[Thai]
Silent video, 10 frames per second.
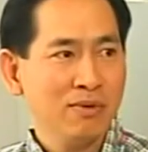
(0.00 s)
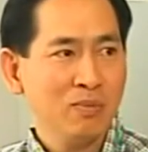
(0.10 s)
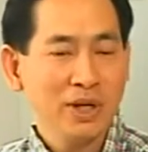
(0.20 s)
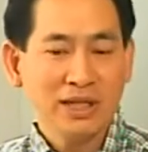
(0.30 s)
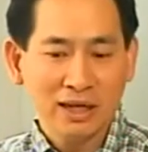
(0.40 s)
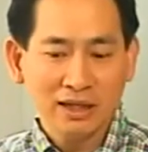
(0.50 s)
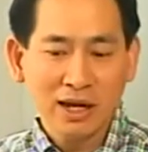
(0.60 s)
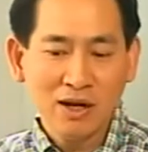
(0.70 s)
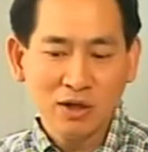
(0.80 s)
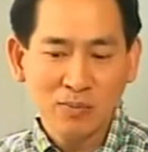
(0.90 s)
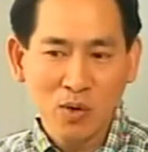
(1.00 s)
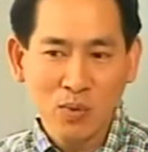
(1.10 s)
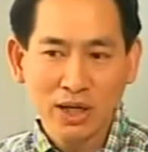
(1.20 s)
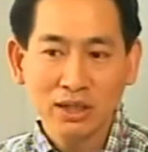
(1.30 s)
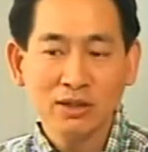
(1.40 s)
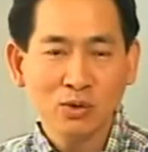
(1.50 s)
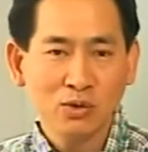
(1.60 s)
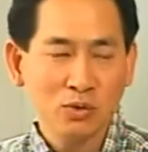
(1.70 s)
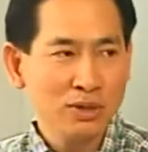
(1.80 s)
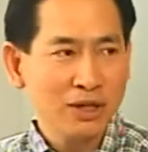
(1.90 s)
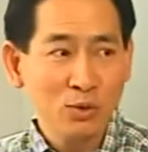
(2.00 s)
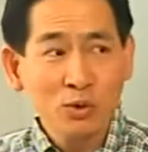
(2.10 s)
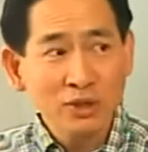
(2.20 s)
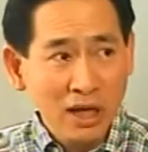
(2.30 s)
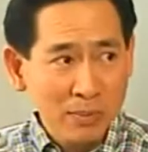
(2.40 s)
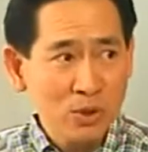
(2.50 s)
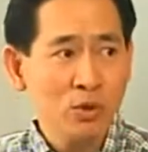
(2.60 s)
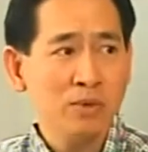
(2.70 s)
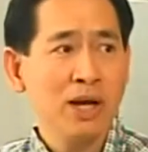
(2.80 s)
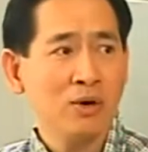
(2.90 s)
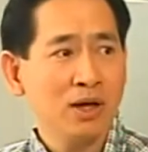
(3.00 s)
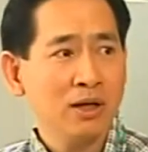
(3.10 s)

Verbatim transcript: เพียงแต่ถ้าเราจะมองว่านั่นคือต้นทุนแต่คุณต้องใช้มันอยู่หรือเปล่า